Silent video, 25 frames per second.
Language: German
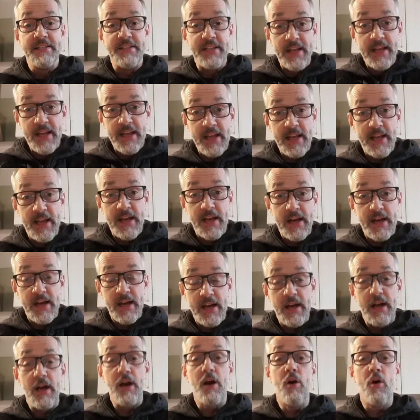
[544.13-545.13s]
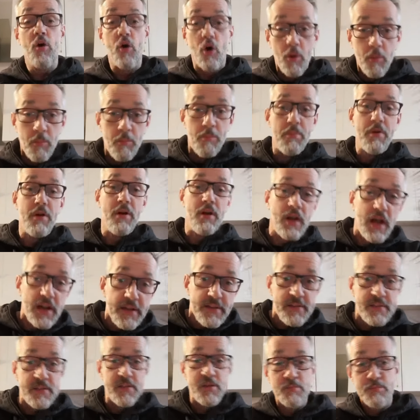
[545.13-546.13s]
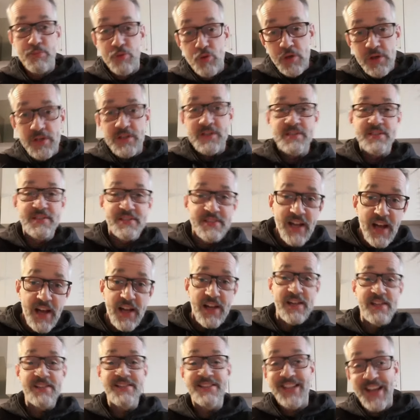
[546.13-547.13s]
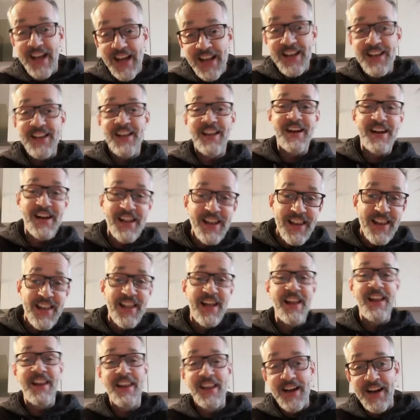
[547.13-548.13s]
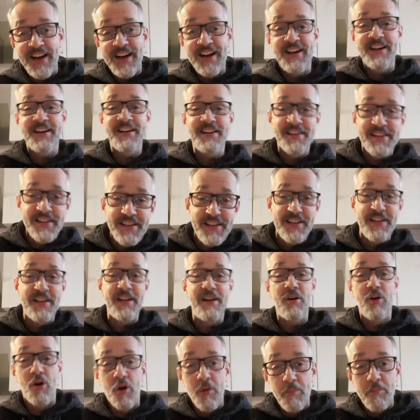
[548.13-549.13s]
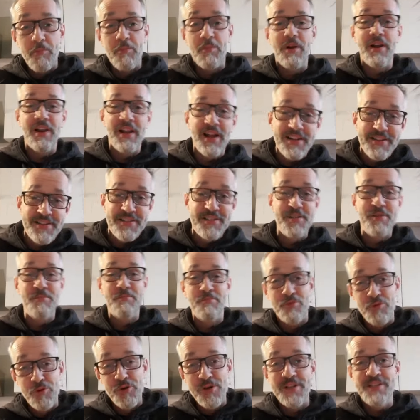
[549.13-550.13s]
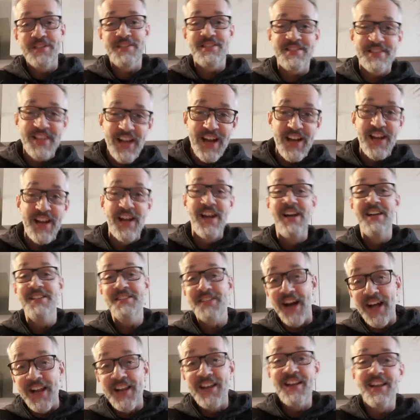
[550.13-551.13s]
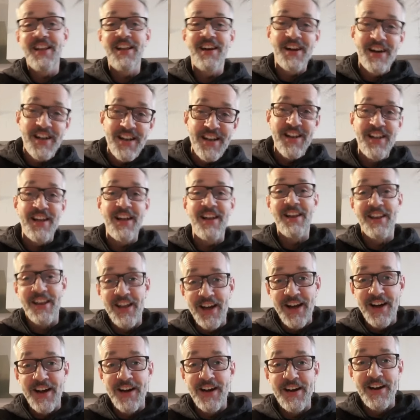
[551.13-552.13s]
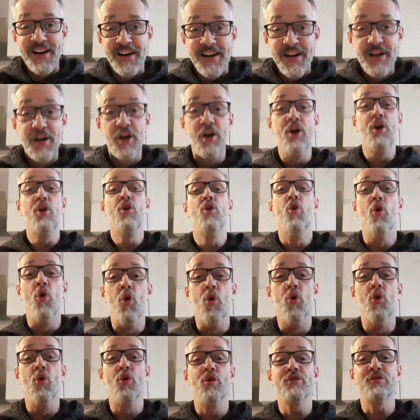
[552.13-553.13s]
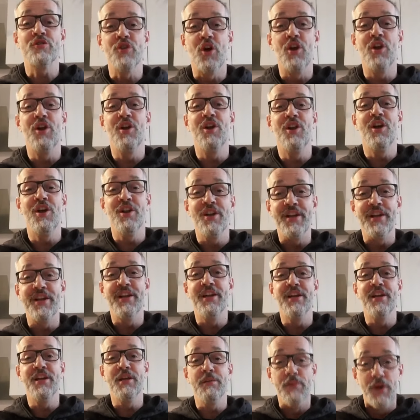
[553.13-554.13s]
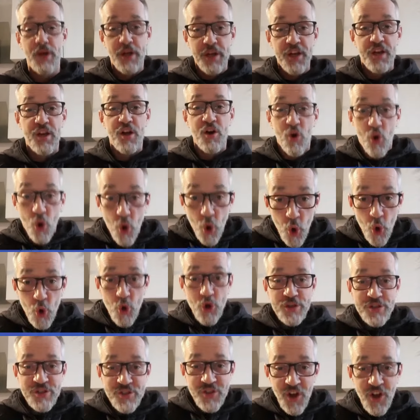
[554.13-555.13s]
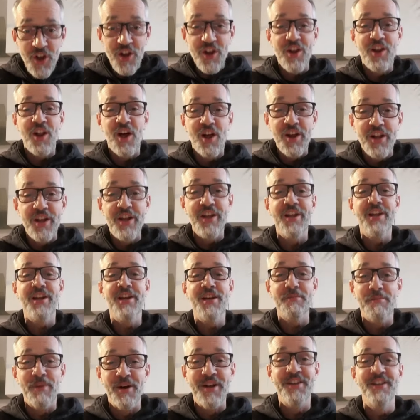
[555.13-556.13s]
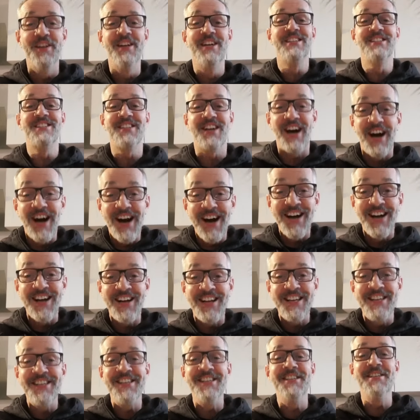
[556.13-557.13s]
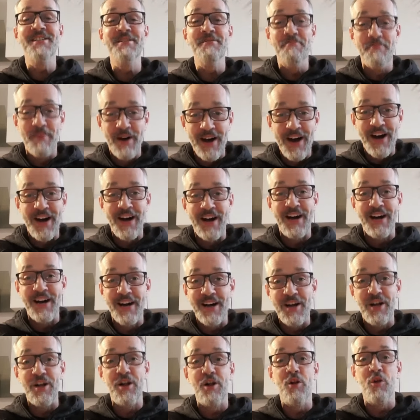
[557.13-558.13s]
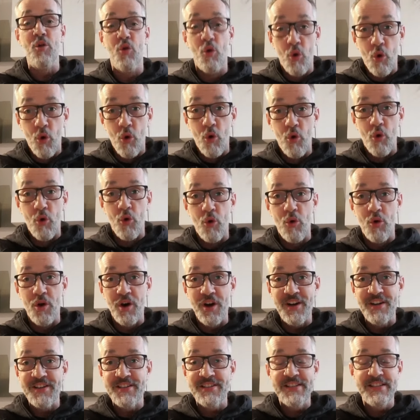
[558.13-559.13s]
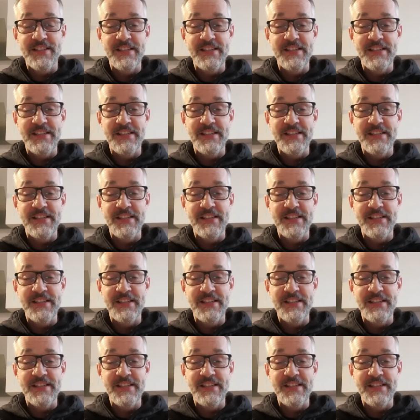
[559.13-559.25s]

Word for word: Der Hombel hat Geburtstag, tralalala, der Hombel hat Geburtstag, tralalala. Hoch soll er leben, hoch soll er leben, dreimal hoch.